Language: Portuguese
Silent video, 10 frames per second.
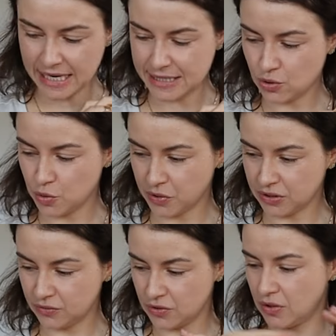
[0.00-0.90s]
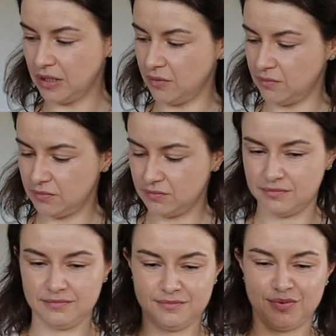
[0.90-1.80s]
que é isso de protetor solar. Não,
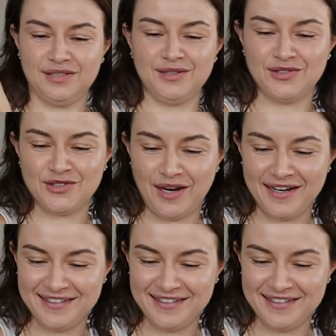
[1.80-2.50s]
protetor solar.